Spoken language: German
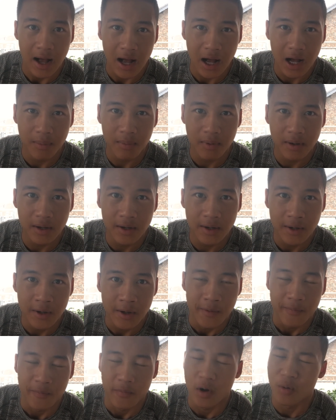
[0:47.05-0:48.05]

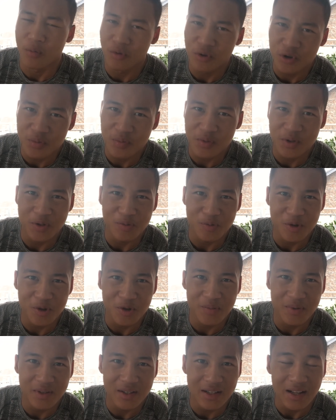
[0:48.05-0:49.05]
aber obwohl ich ein bisschen
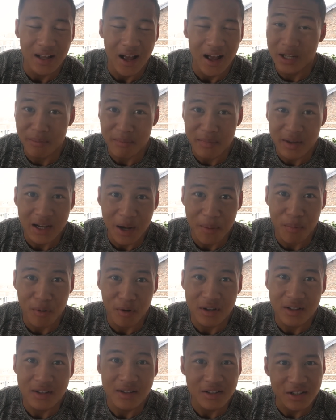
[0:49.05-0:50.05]
müde bin, ich habe mega
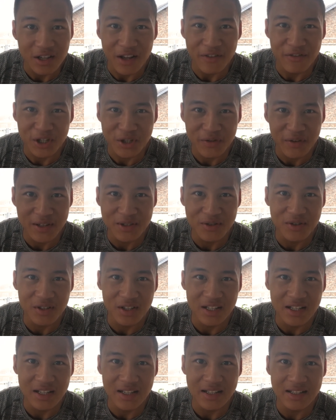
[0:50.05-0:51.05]
Bock, einfach schwer zu
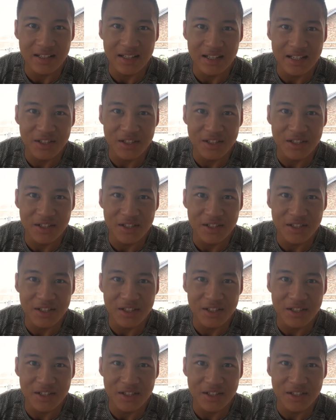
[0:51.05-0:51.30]
trainieren.